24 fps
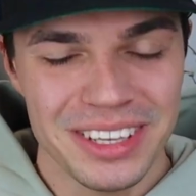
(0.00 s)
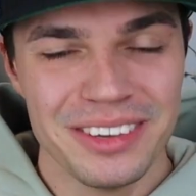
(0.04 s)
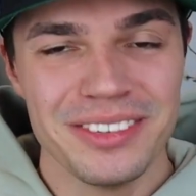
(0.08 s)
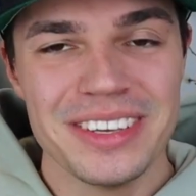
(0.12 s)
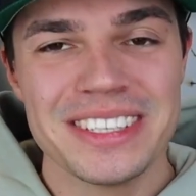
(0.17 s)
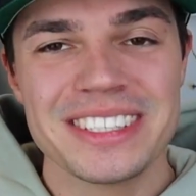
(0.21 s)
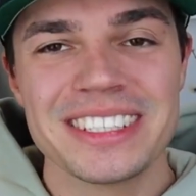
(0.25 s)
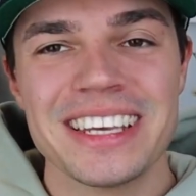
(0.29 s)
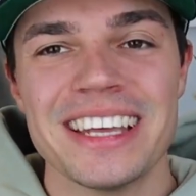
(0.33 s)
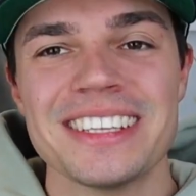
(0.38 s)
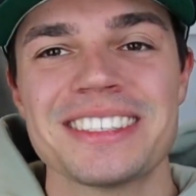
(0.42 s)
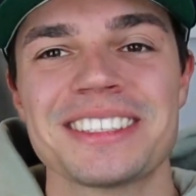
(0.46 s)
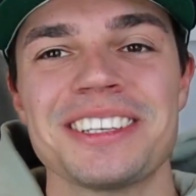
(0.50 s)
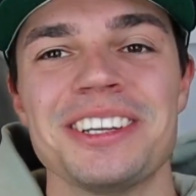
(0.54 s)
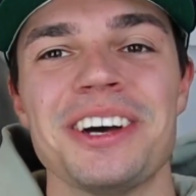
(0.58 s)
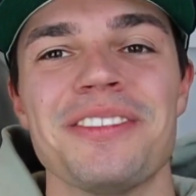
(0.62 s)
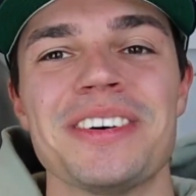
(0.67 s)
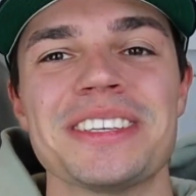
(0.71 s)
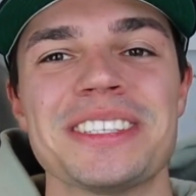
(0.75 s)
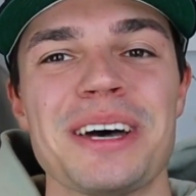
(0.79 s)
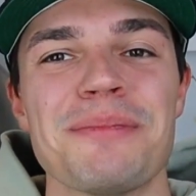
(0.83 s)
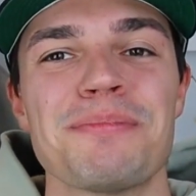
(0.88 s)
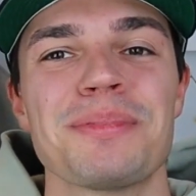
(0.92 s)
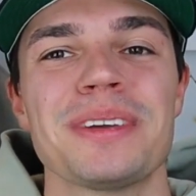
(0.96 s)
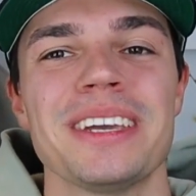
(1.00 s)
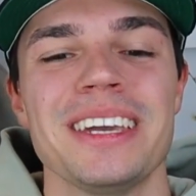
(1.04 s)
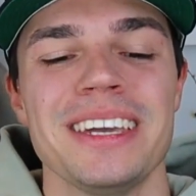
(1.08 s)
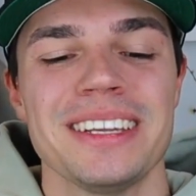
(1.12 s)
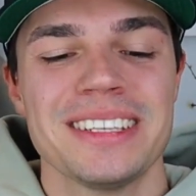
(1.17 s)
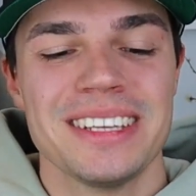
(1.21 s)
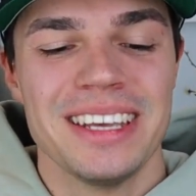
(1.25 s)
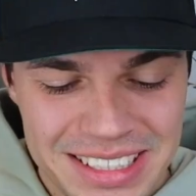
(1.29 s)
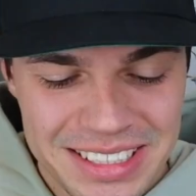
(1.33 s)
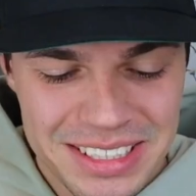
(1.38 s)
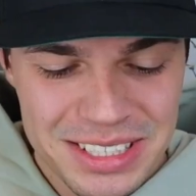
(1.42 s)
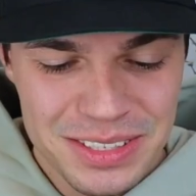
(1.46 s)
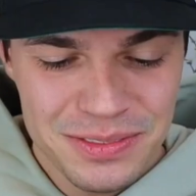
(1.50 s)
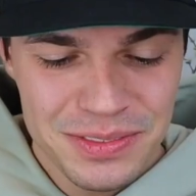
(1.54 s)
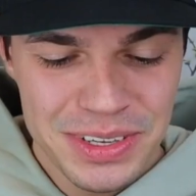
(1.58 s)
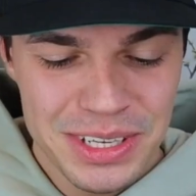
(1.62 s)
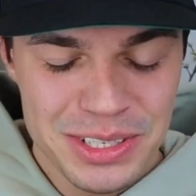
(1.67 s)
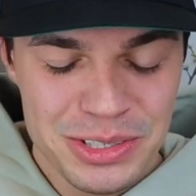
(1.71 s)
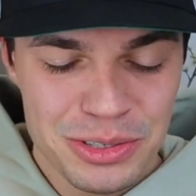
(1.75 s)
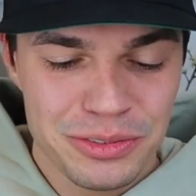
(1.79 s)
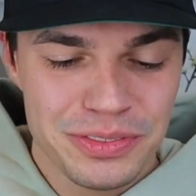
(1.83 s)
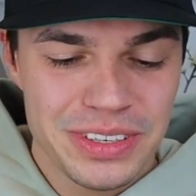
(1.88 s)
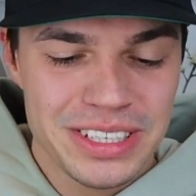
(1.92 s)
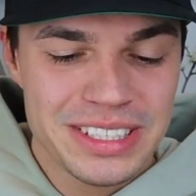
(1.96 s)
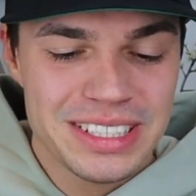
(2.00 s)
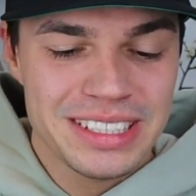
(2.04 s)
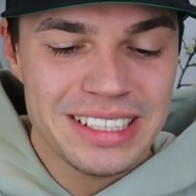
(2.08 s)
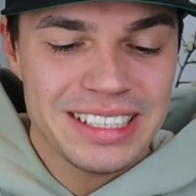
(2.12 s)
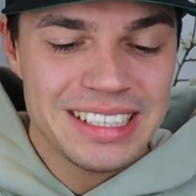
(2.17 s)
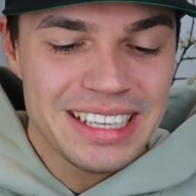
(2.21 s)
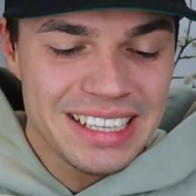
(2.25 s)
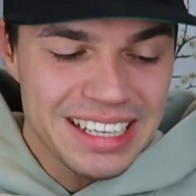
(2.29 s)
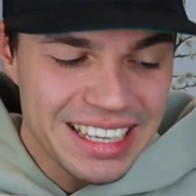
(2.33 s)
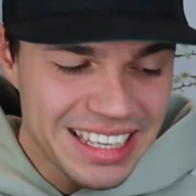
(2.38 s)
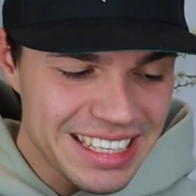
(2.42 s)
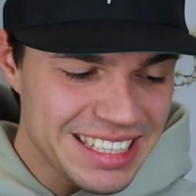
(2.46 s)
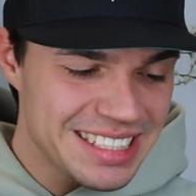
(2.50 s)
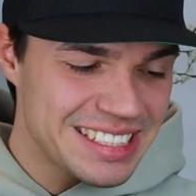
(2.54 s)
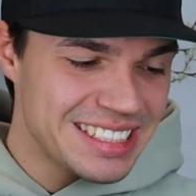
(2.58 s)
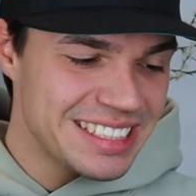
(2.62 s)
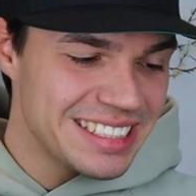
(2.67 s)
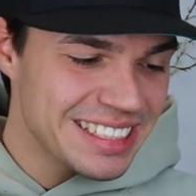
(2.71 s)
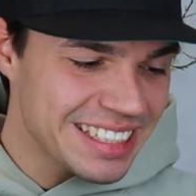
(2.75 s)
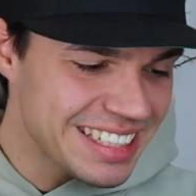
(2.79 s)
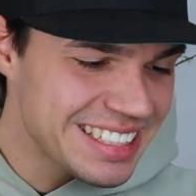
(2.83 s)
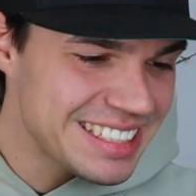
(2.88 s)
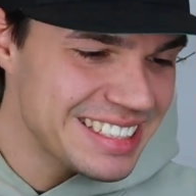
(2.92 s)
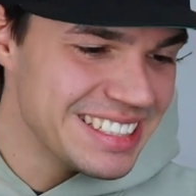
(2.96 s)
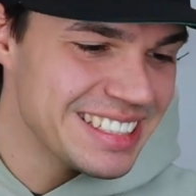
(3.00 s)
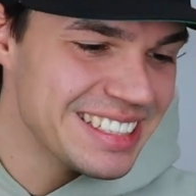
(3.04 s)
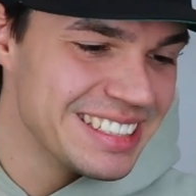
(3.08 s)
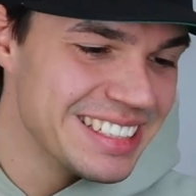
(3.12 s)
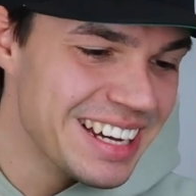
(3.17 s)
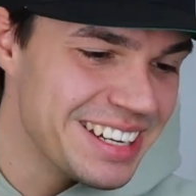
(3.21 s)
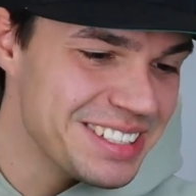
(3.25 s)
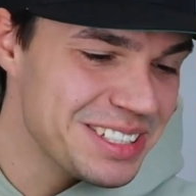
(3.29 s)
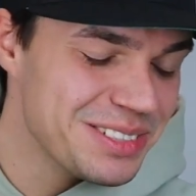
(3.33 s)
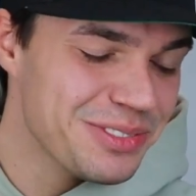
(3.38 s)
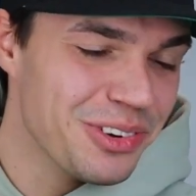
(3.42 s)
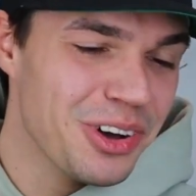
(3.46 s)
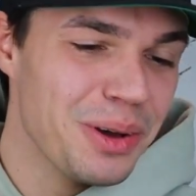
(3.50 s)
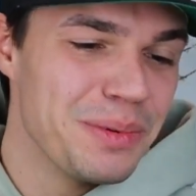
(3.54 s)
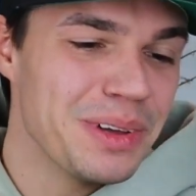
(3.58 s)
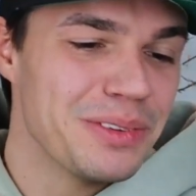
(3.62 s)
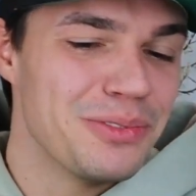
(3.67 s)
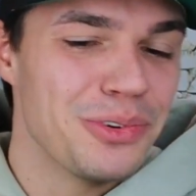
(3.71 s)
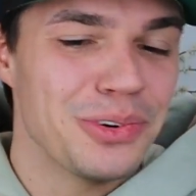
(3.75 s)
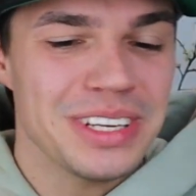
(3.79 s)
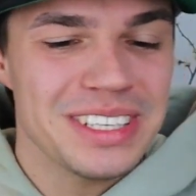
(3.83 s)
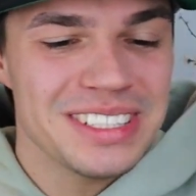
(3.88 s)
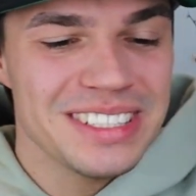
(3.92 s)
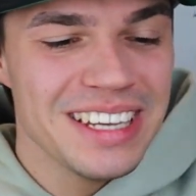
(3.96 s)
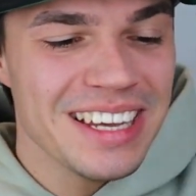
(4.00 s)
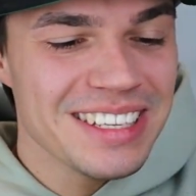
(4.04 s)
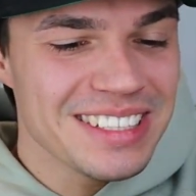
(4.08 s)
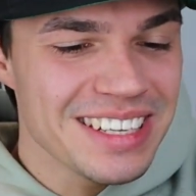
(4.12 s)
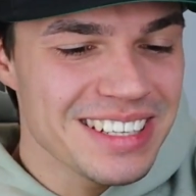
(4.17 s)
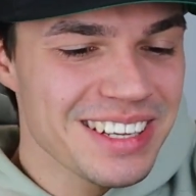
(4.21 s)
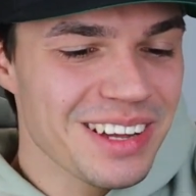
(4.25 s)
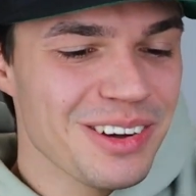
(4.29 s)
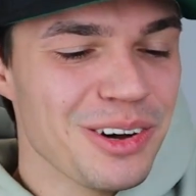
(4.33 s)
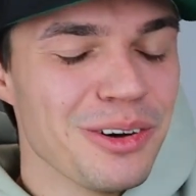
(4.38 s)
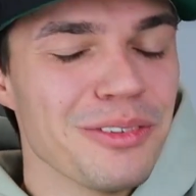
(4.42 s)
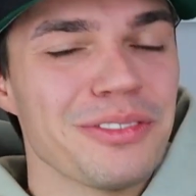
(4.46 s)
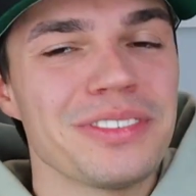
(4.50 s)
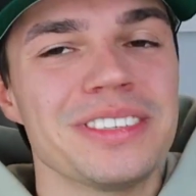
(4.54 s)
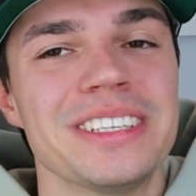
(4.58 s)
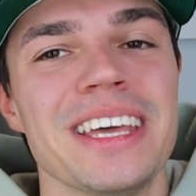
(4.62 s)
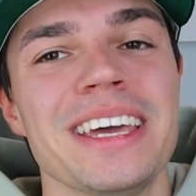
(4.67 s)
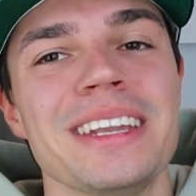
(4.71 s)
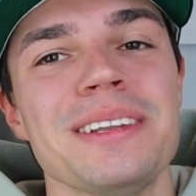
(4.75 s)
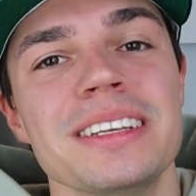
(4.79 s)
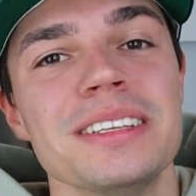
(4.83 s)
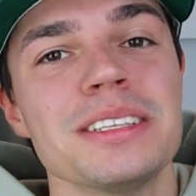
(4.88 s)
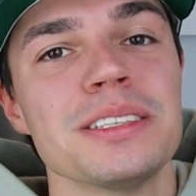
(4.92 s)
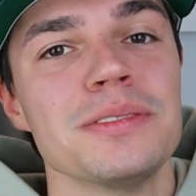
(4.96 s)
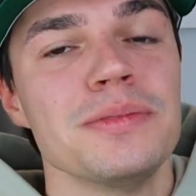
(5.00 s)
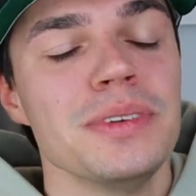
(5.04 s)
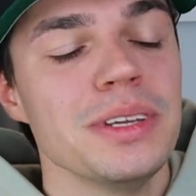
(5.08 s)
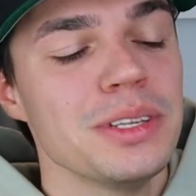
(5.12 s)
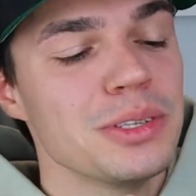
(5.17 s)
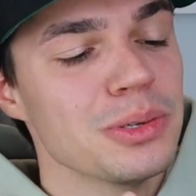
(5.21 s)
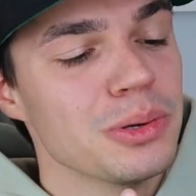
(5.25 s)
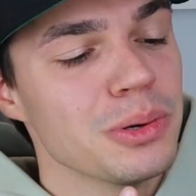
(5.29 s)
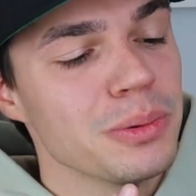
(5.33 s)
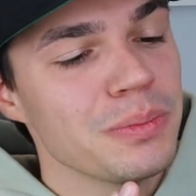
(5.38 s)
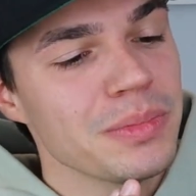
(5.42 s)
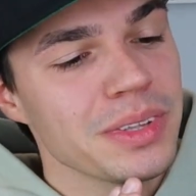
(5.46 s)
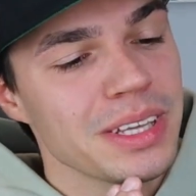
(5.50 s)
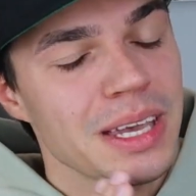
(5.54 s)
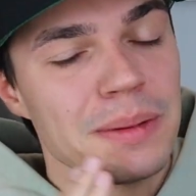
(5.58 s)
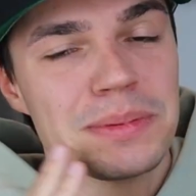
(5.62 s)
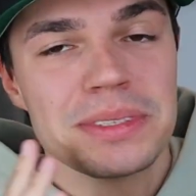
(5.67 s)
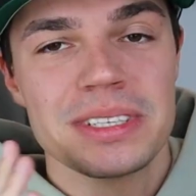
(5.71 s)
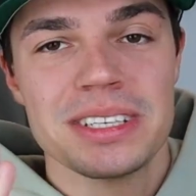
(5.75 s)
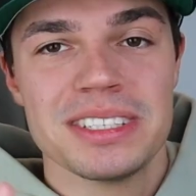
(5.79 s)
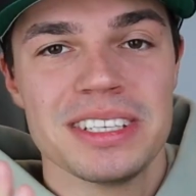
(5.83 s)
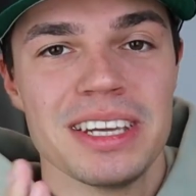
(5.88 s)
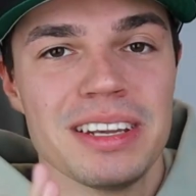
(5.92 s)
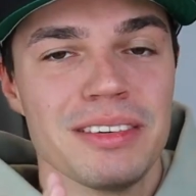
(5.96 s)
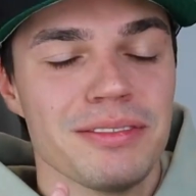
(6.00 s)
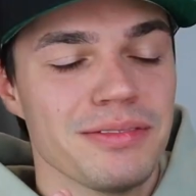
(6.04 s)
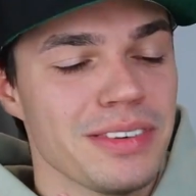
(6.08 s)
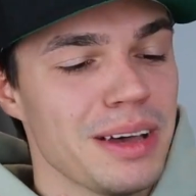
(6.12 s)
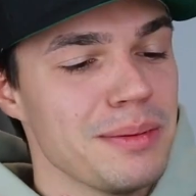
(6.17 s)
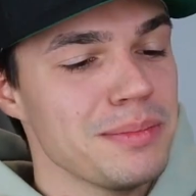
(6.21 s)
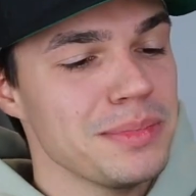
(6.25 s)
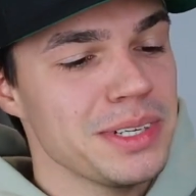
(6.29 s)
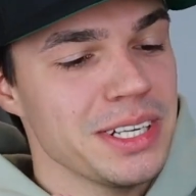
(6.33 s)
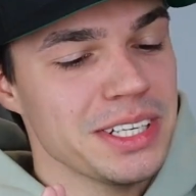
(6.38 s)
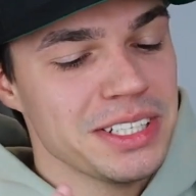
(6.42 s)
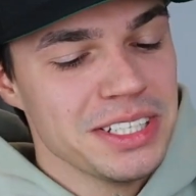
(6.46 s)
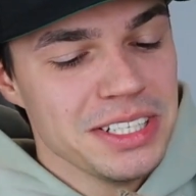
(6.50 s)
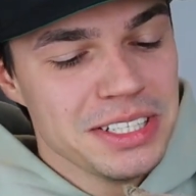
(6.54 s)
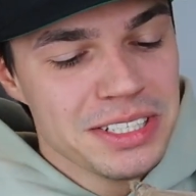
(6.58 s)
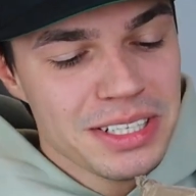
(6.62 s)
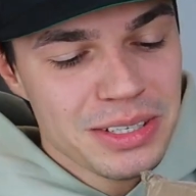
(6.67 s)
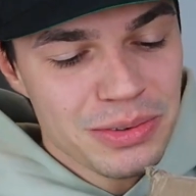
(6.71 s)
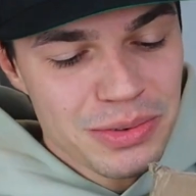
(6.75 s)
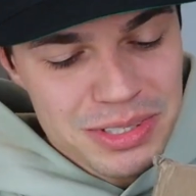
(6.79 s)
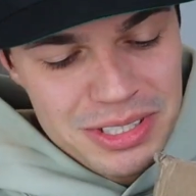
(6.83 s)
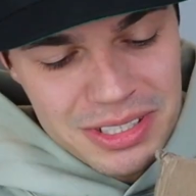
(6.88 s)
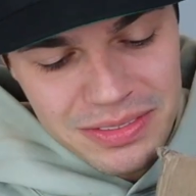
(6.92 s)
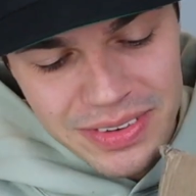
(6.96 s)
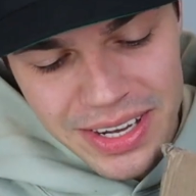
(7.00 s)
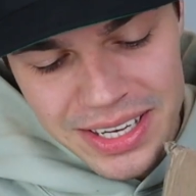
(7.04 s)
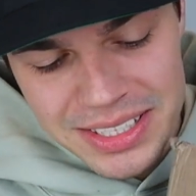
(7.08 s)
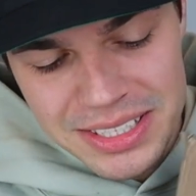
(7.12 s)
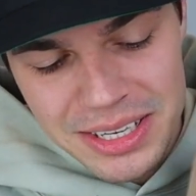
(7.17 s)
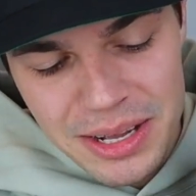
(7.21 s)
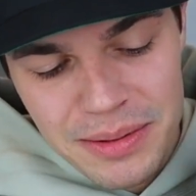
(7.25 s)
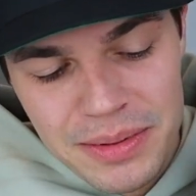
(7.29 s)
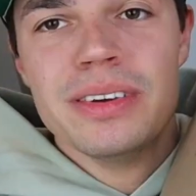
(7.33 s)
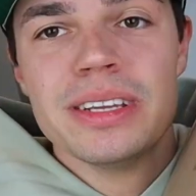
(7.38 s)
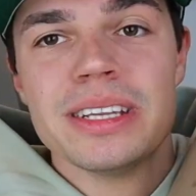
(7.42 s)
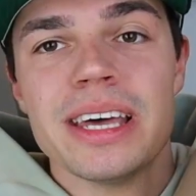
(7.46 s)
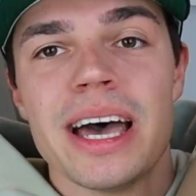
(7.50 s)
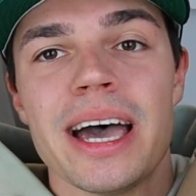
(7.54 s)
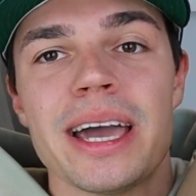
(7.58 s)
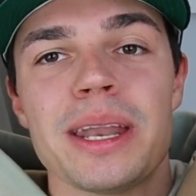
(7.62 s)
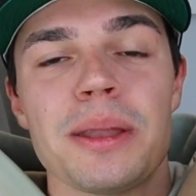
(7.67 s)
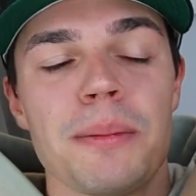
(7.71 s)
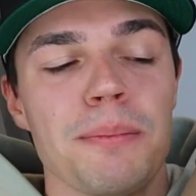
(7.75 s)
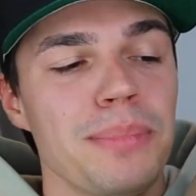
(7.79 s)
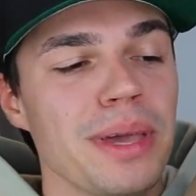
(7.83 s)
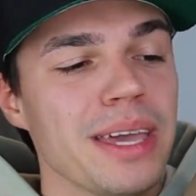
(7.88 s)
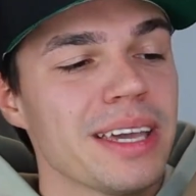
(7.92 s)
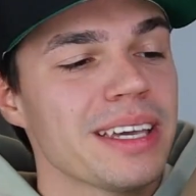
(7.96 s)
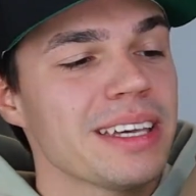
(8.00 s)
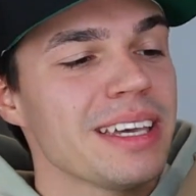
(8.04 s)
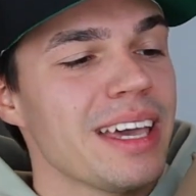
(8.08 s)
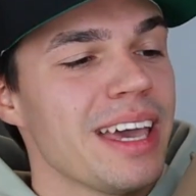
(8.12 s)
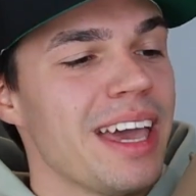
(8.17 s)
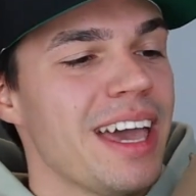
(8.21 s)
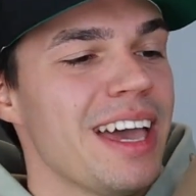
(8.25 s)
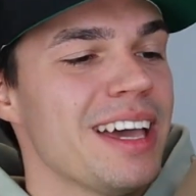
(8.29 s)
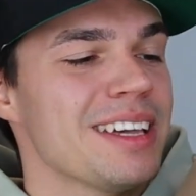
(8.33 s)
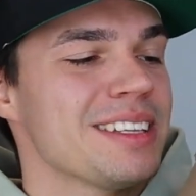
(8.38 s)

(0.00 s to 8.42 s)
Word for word: Ihr wisst ganz genau, was abgeht. Dieses Video wird richtig, richtig nice. Ich freue mich wirklich sehr, sehr drauf, denn dieses Video, ihr habt es gesehen, Thumbnail, Titel und so weiter, wird ein Big